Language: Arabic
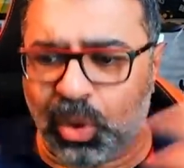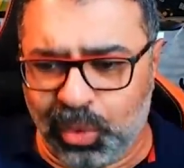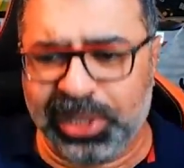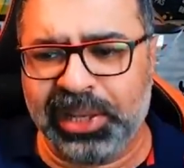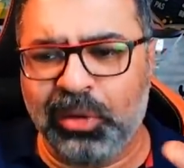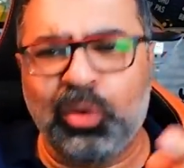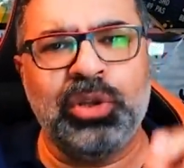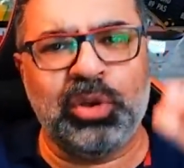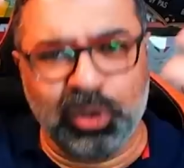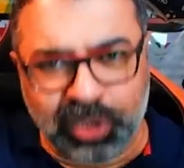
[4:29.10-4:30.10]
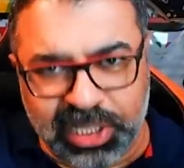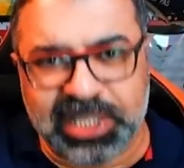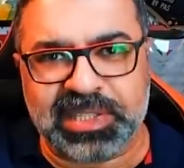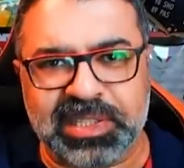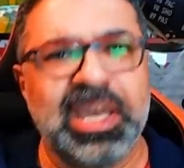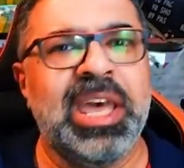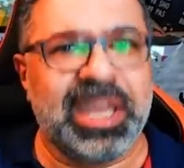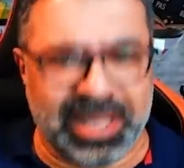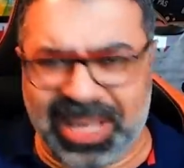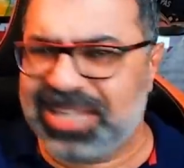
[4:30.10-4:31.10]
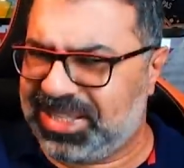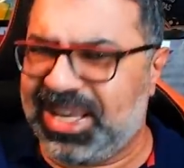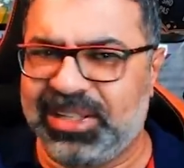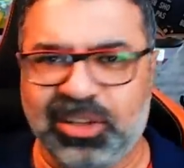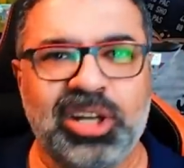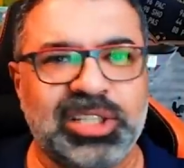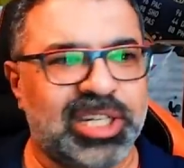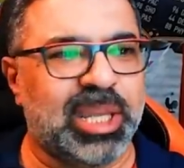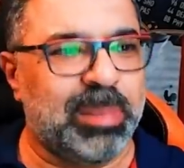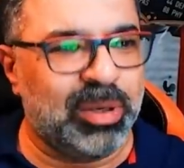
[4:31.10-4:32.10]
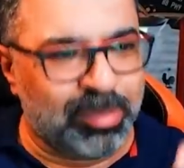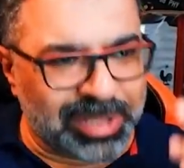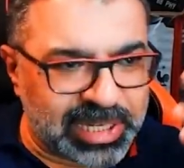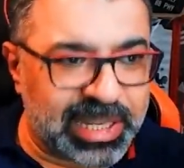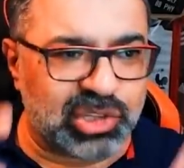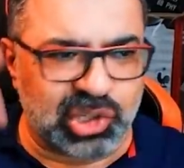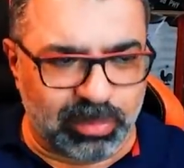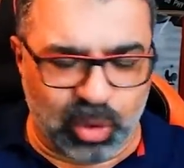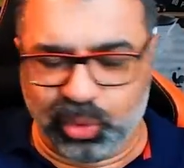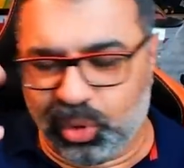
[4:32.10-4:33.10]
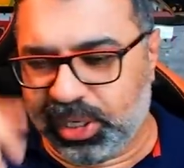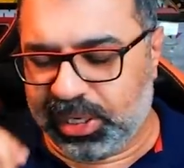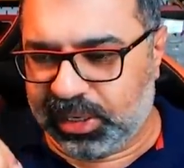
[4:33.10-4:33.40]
ولكن لو كنا نحط تكست كان هيساعد اكتر كمان وما نلجاش الموضوع